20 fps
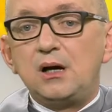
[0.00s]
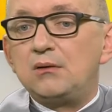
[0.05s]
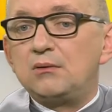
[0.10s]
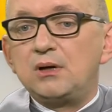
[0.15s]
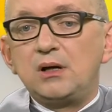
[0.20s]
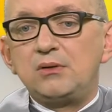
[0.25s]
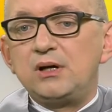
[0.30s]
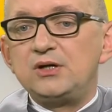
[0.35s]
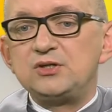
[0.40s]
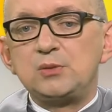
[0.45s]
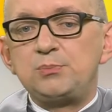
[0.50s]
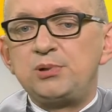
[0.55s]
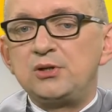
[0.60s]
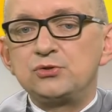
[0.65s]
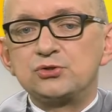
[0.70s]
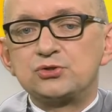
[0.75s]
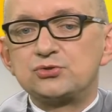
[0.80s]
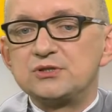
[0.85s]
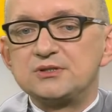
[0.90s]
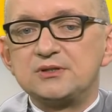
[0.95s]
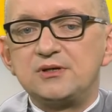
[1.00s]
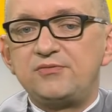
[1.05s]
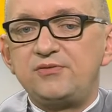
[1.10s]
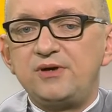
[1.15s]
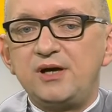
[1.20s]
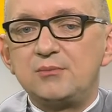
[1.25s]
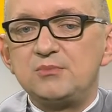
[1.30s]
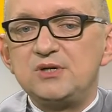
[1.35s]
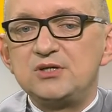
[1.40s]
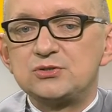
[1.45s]
Ah ouais, ouais j'ai plein d'autres choses à
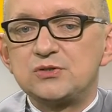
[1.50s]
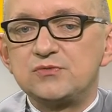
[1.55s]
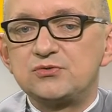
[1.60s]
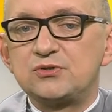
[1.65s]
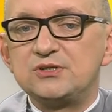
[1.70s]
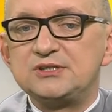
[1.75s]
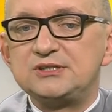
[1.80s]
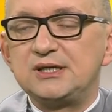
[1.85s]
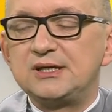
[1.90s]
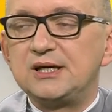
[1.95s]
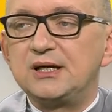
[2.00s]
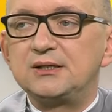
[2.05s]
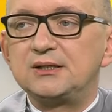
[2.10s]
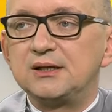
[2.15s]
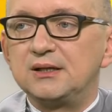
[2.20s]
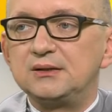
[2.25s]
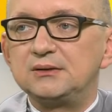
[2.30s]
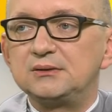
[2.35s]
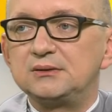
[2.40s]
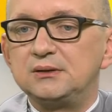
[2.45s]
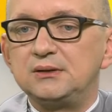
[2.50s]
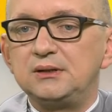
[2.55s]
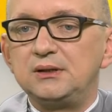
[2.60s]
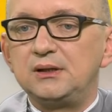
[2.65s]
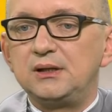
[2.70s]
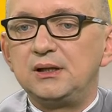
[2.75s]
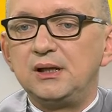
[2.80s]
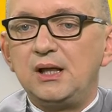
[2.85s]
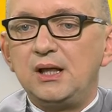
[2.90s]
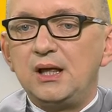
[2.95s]
faire, mais sauf que c'est quelqu'un.
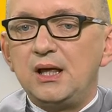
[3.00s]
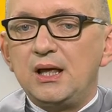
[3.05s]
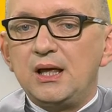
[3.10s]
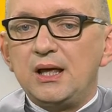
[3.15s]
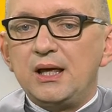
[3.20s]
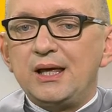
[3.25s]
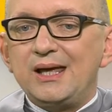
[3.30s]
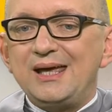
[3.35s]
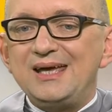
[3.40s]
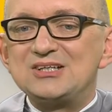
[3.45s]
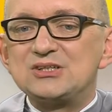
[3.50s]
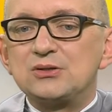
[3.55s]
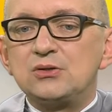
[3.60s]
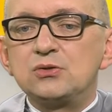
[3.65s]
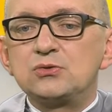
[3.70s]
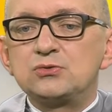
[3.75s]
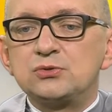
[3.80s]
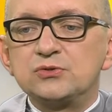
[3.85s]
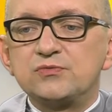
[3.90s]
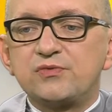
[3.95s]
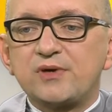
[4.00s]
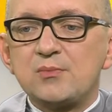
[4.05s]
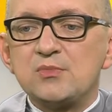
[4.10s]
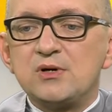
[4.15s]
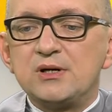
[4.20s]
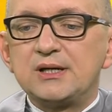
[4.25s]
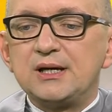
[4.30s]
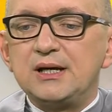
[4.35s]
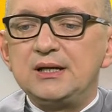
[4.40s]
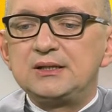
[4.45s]
Et... Et je rencontre
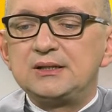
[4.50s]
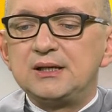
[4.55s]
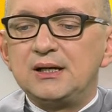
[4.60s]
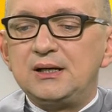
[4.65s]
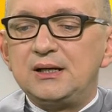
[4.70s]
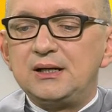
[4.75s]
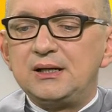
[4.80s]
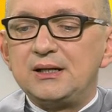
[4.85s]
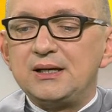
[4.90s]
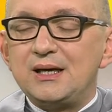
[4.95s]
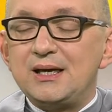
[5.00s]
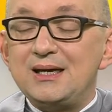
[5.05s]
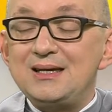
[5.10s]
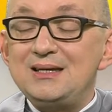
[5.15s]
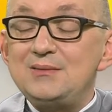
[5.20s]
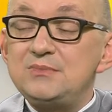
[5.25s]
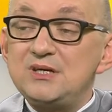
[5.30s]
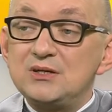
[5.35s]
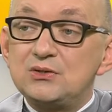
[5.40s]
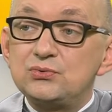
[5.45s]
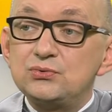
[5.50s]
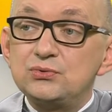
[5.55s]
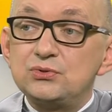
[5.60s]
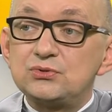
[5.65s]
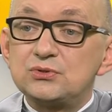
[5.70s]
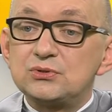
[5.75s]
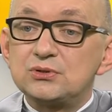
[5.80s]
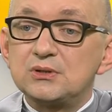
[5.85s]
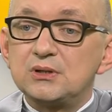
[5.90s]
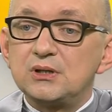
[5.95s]
vraiment quelqu'un et il
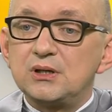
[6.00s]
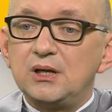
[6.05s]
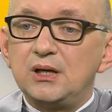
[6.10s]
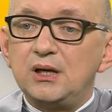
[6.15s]
m'écoute.